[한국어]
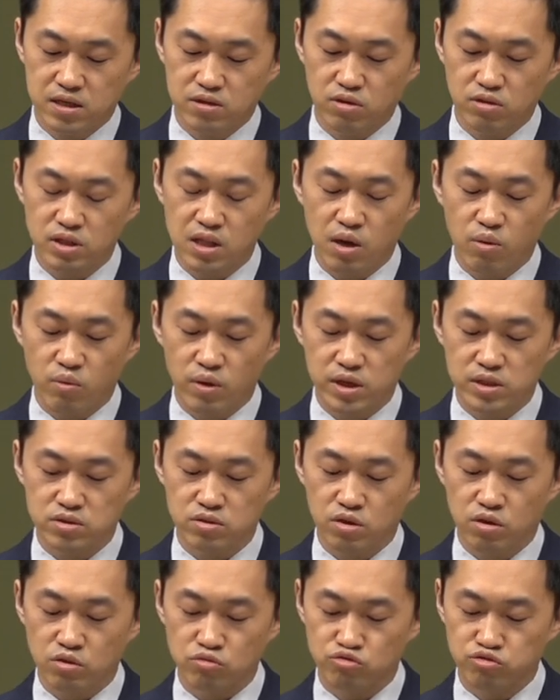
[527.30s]
그렇다고
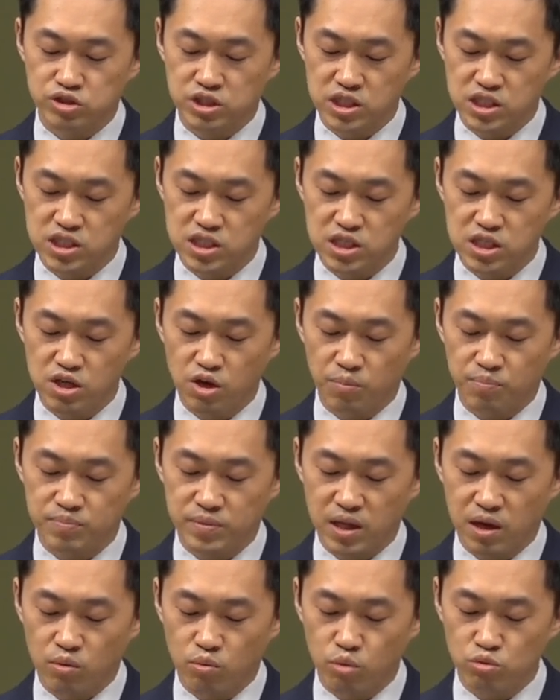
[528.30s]
해서 굳이 신이
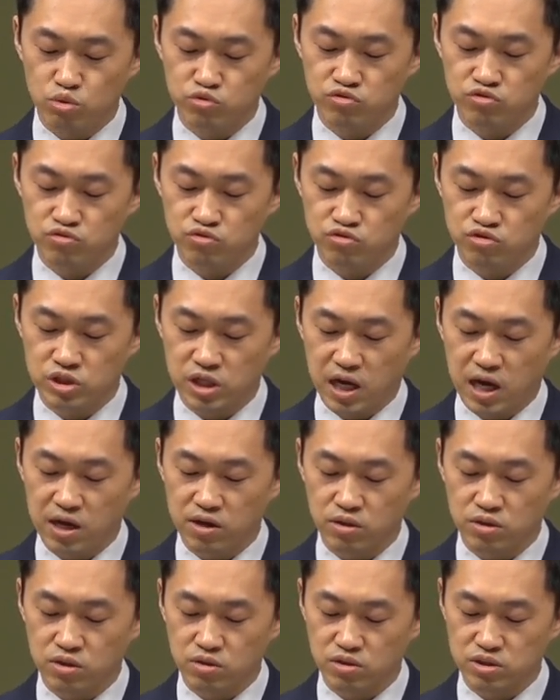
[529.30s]
없다고 주,
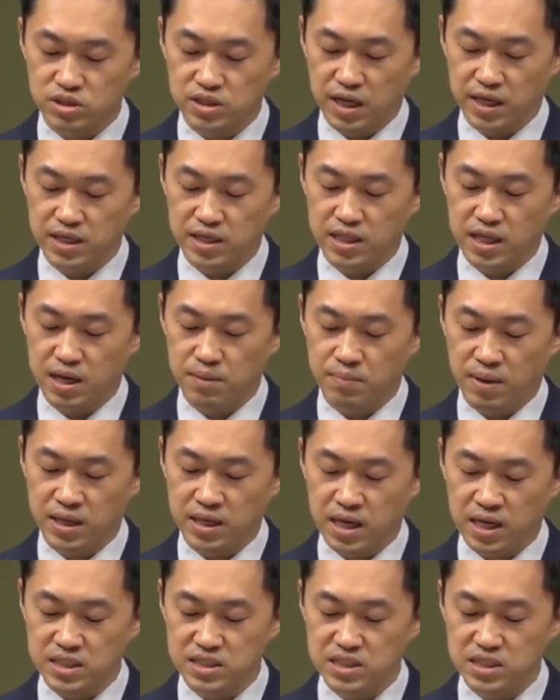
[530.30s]
장하려는 것은 아니다.
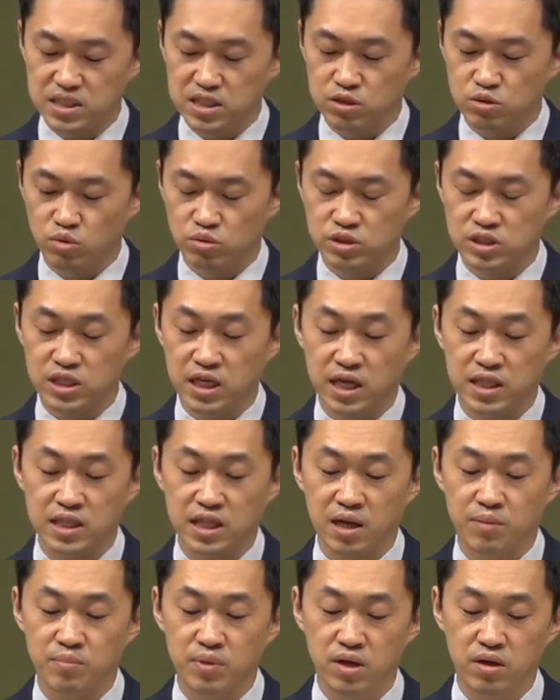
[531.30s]
만약 신이
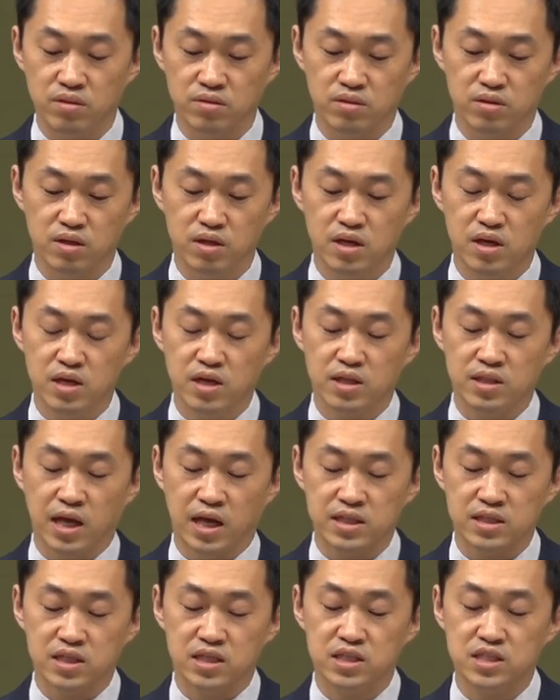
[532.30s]
존재한다면
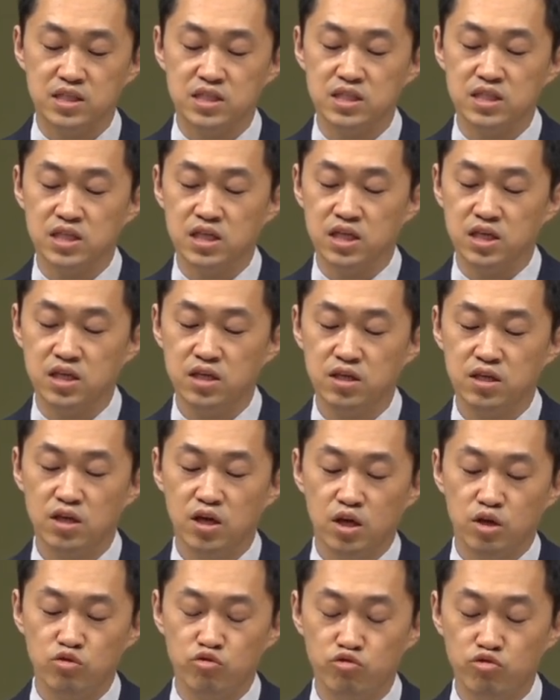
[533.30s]
나는 그 신이
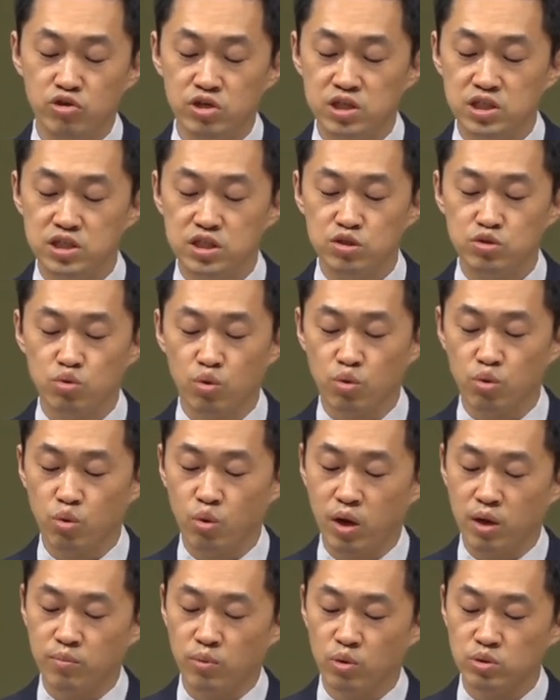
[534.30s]
유일신
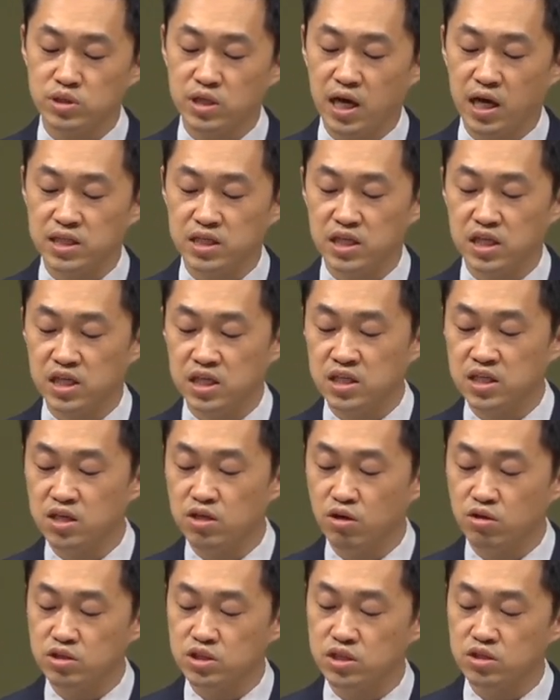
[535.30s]
종교가 묘사하는
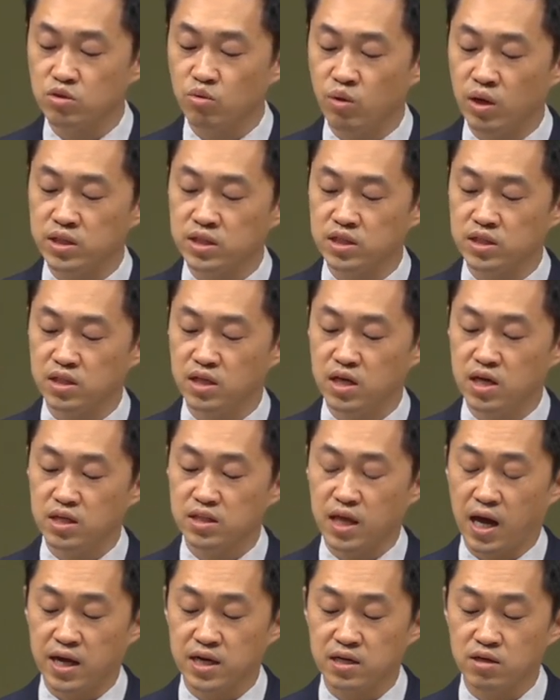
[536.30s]
인격신과는
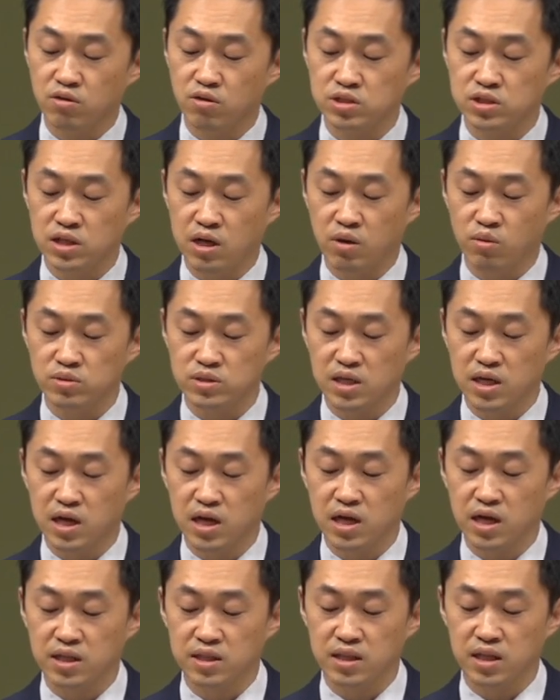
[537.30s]
다를 것이라고
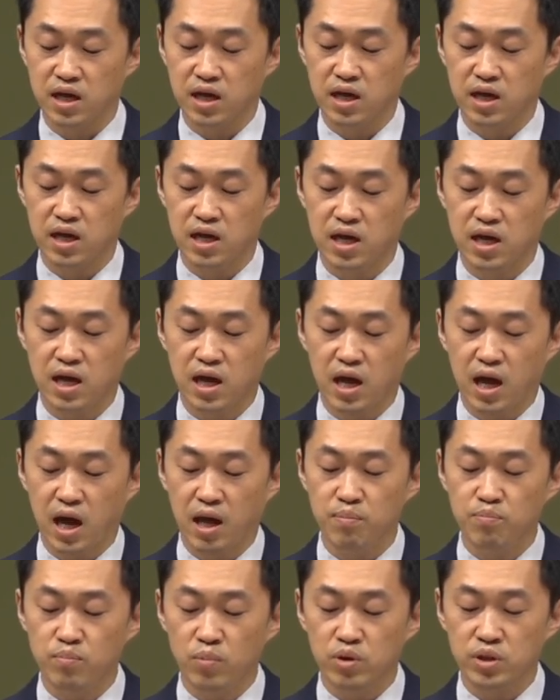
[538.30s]
생각한다.
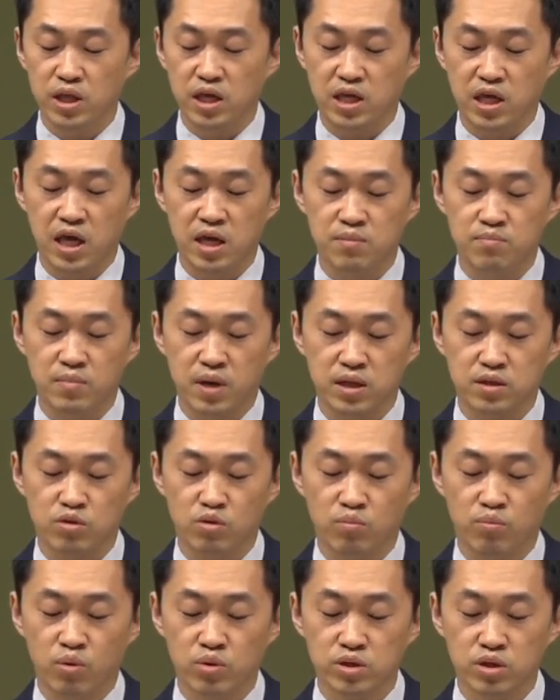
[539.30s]
한 번의
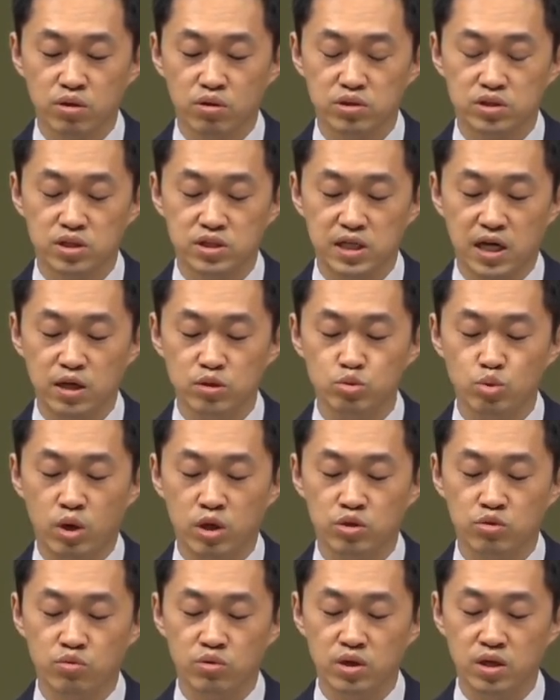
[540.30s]
개입만으로 모든 것을
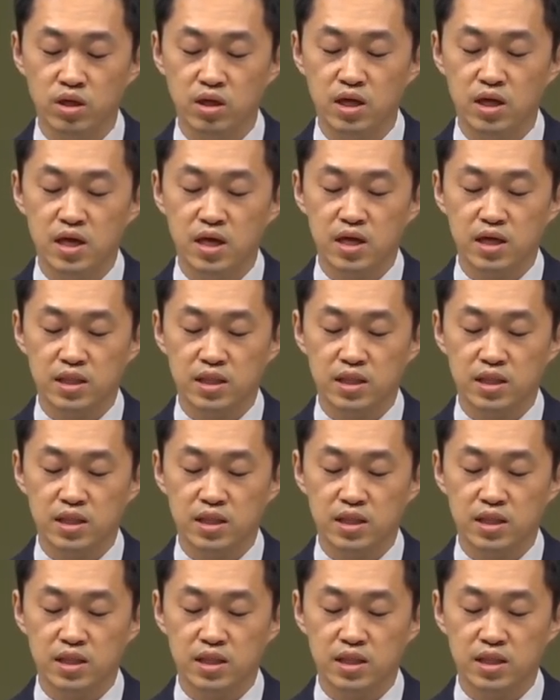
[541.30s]
창조한 뒤